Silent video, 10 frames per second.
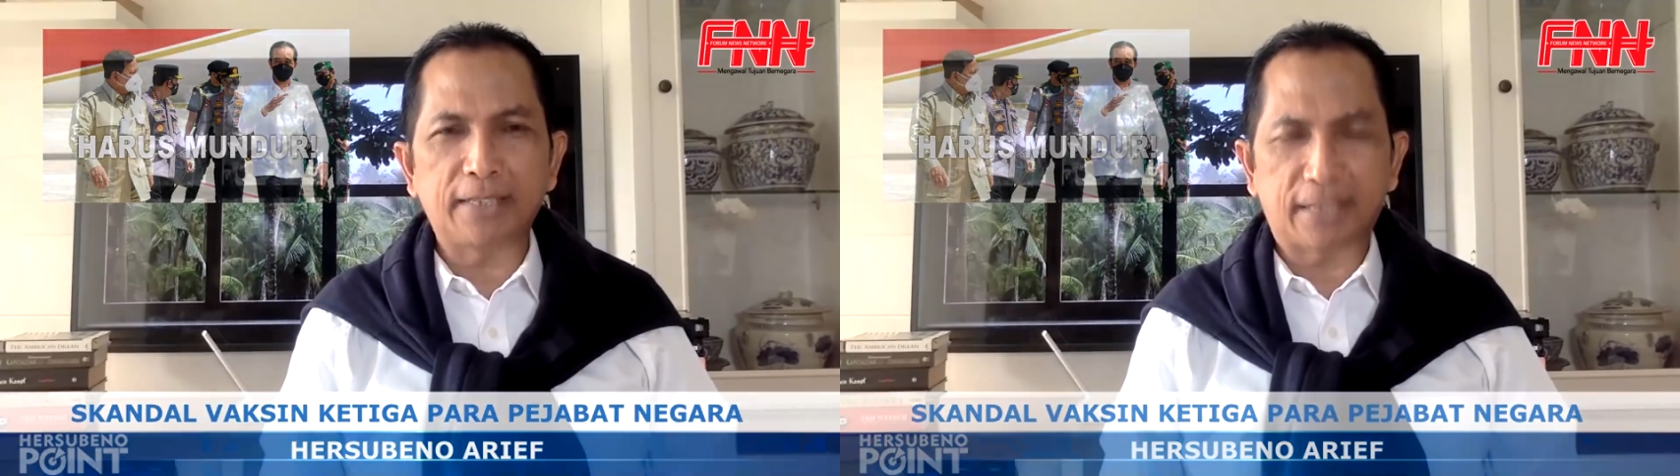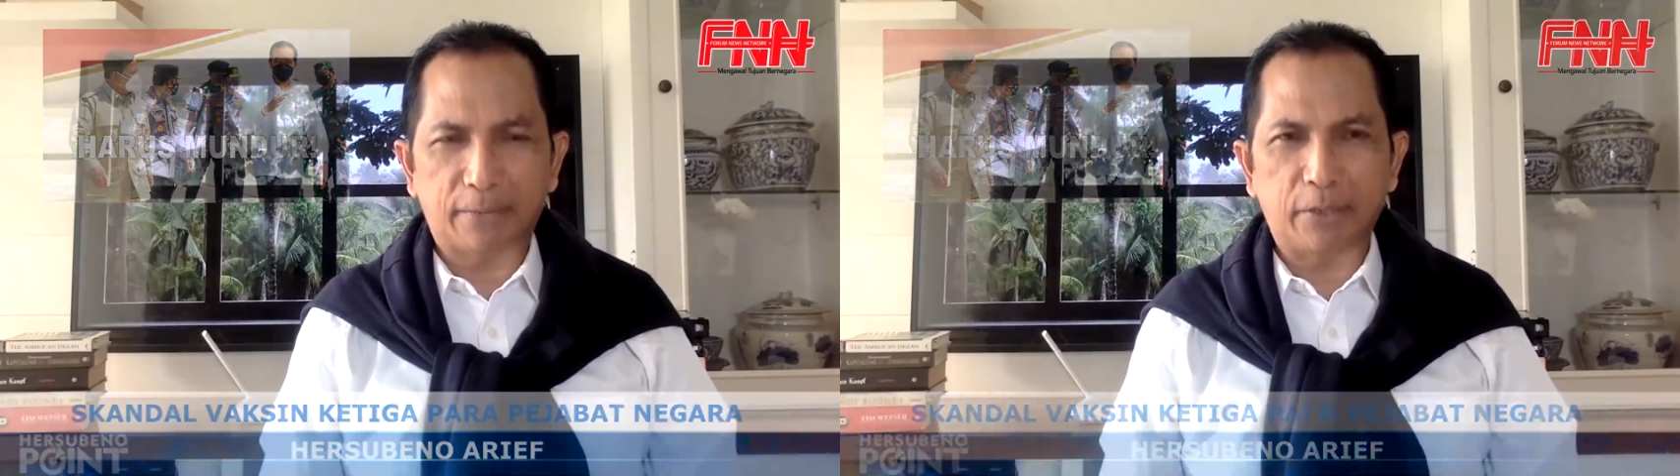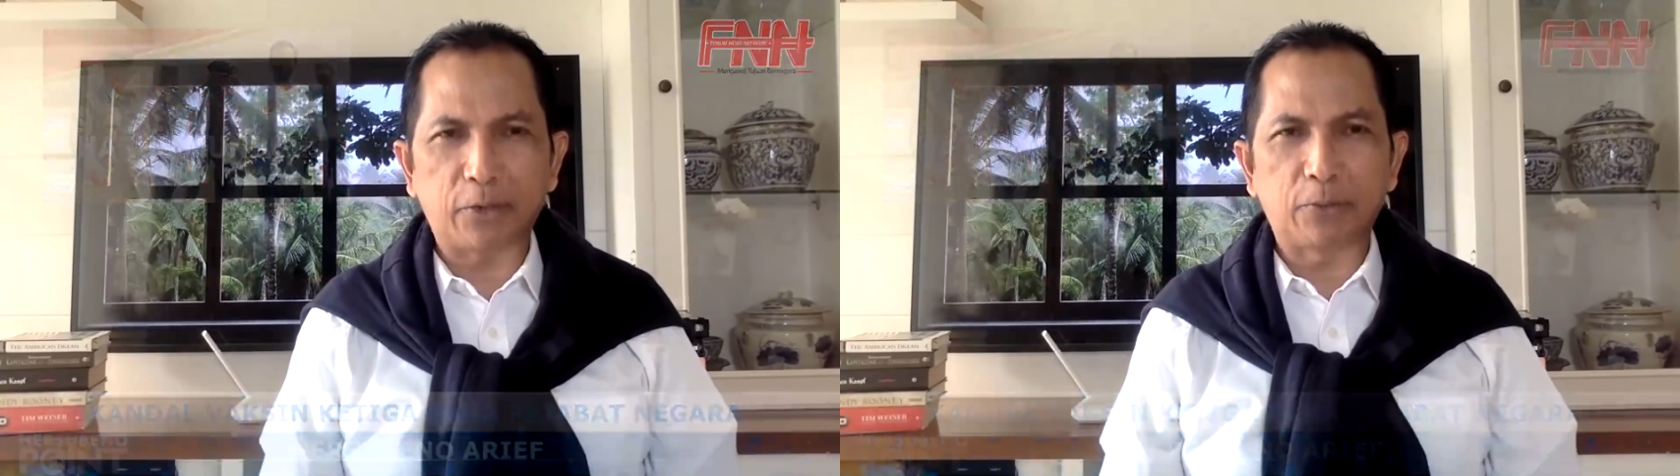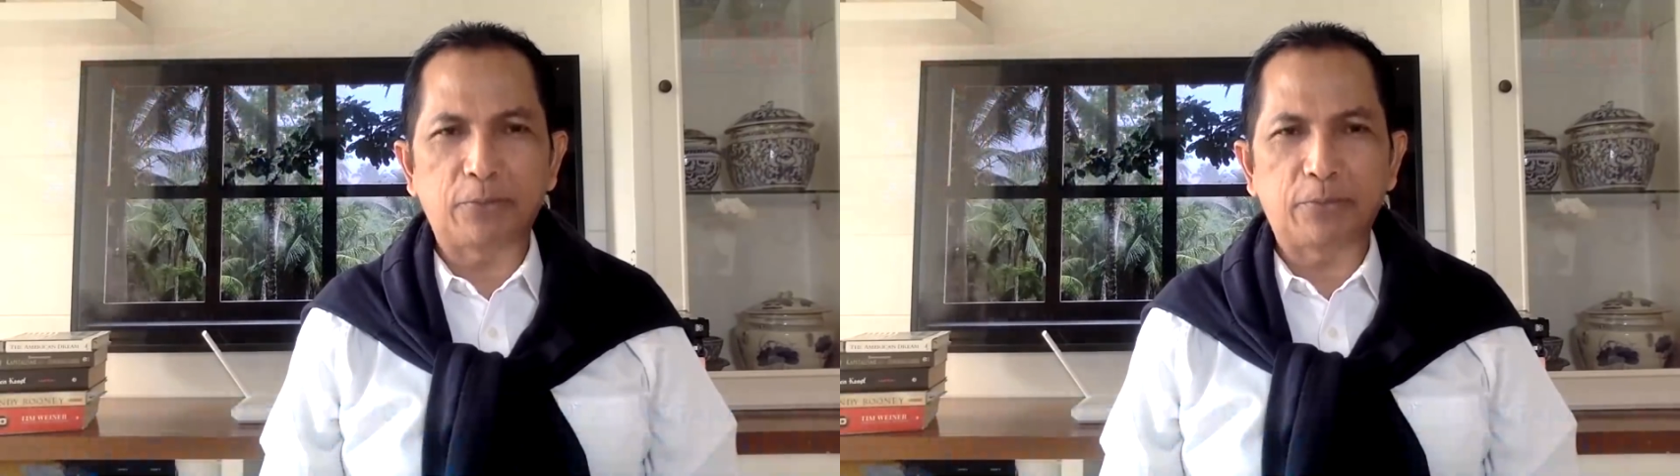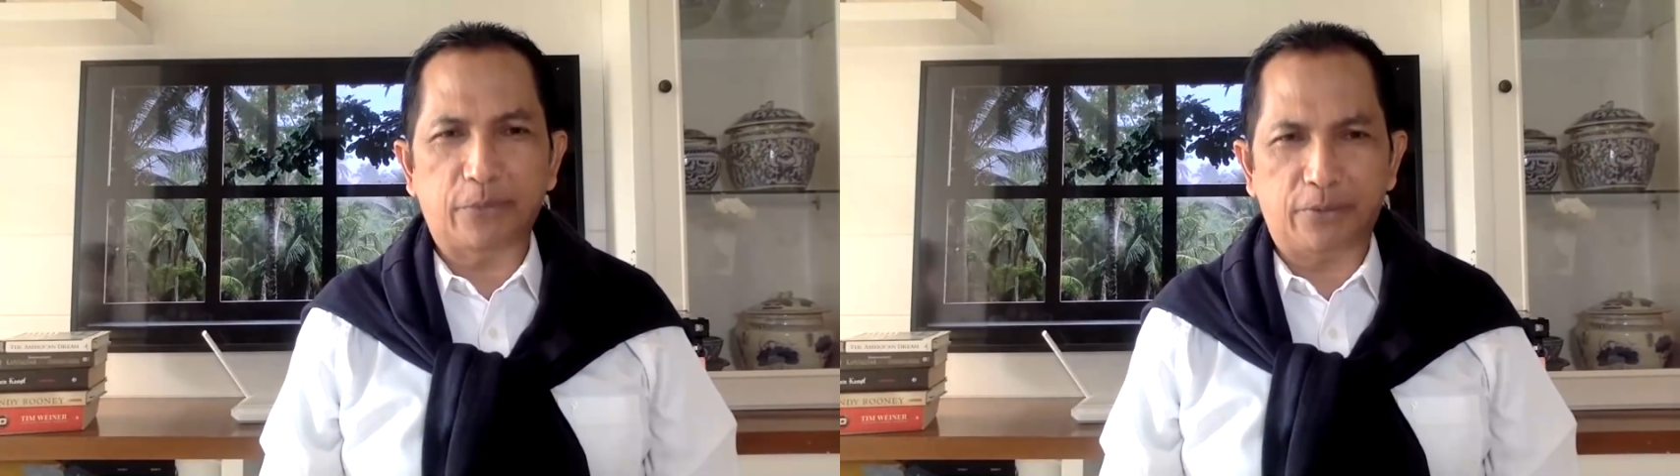
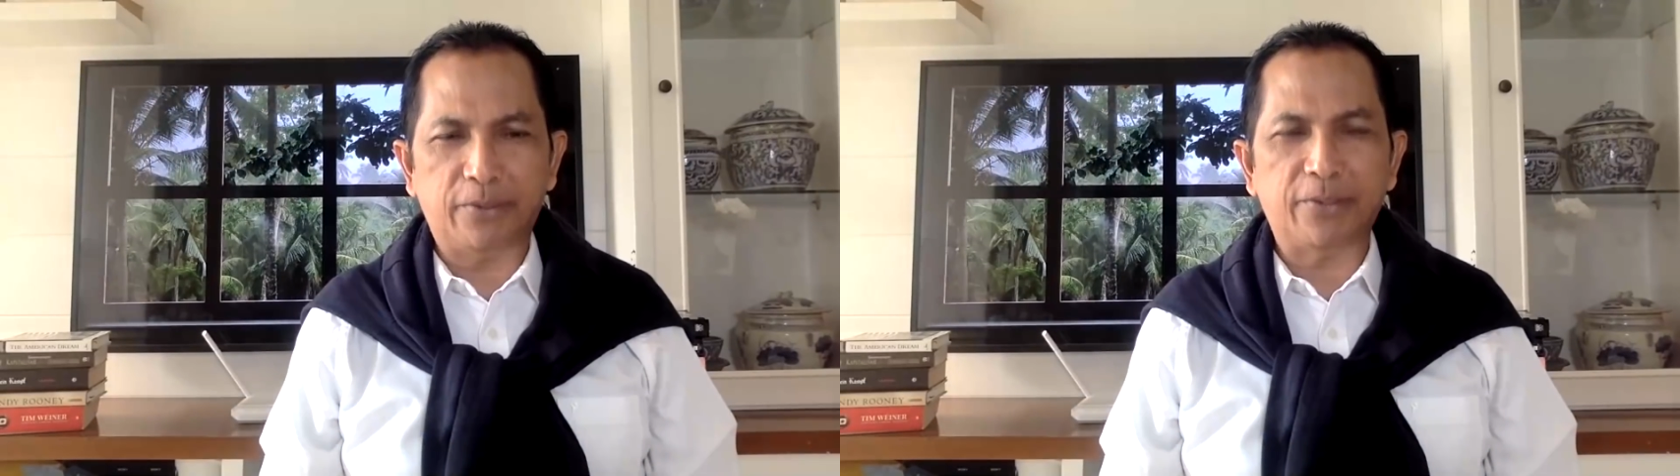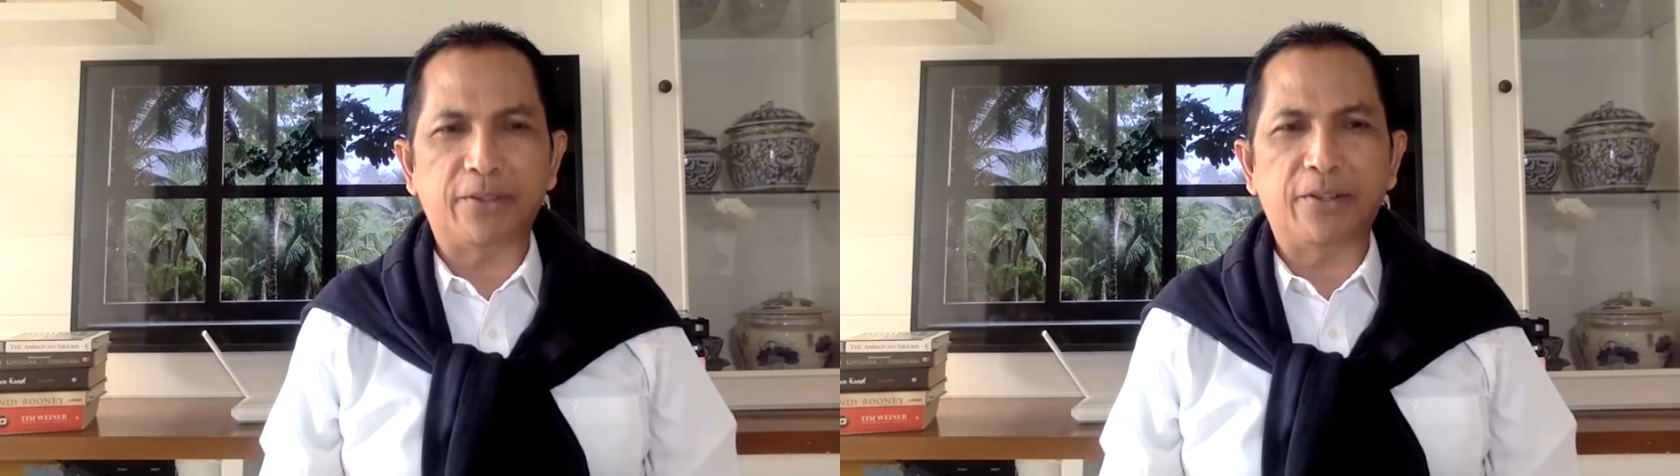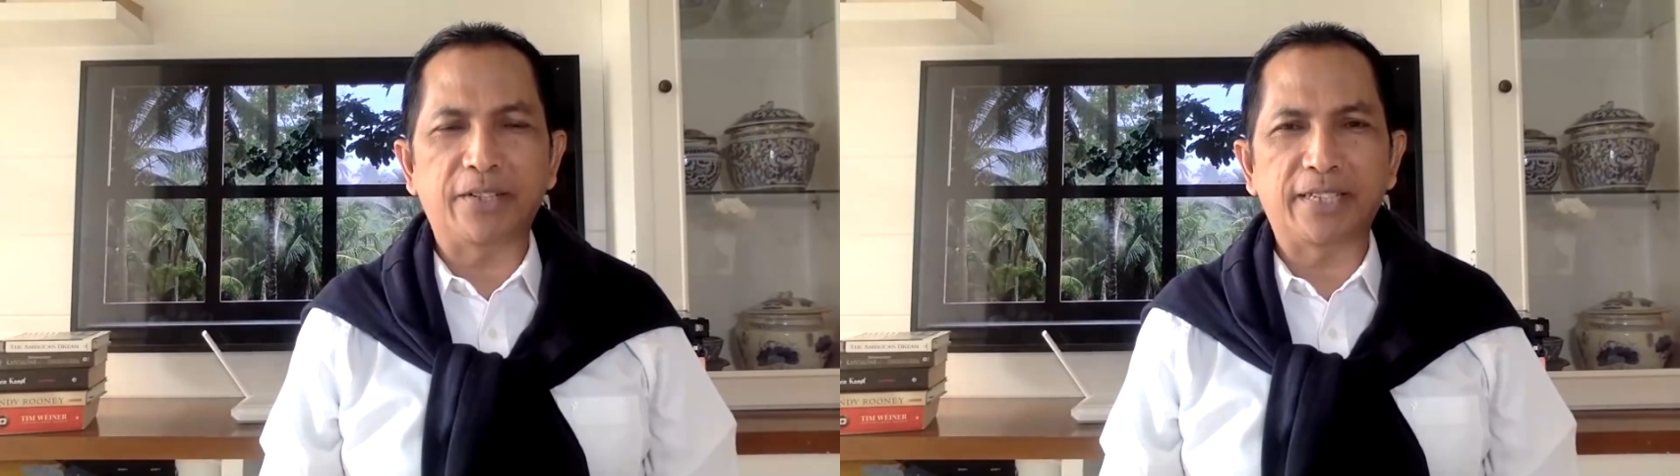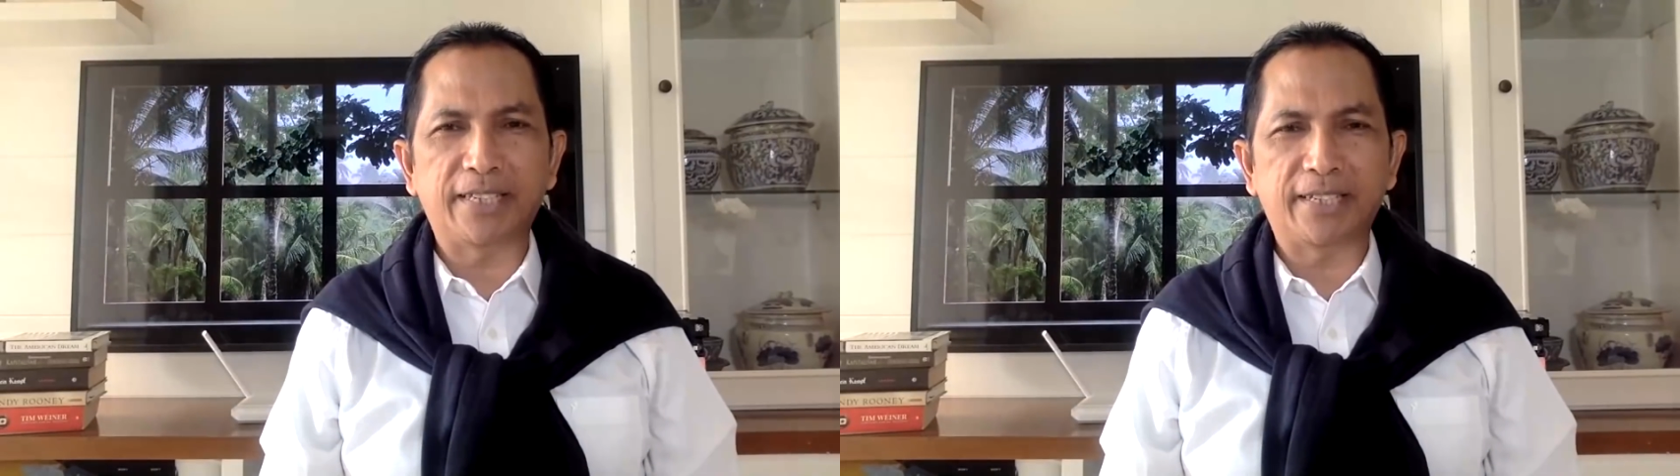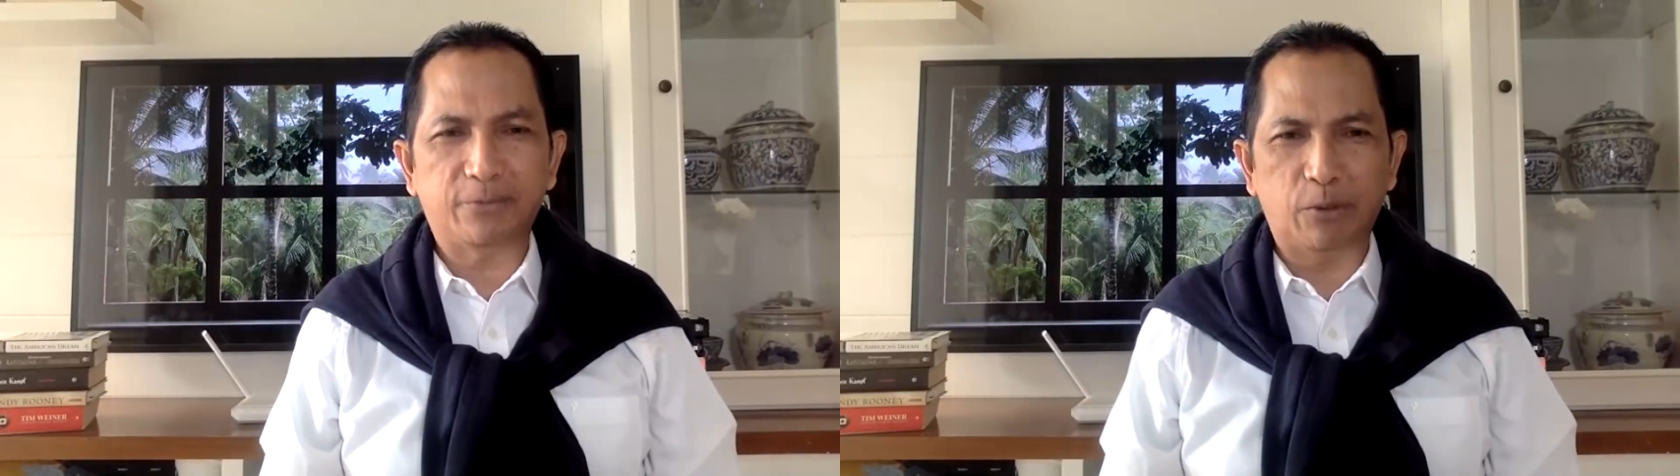Assalamualaikum warahmatullahi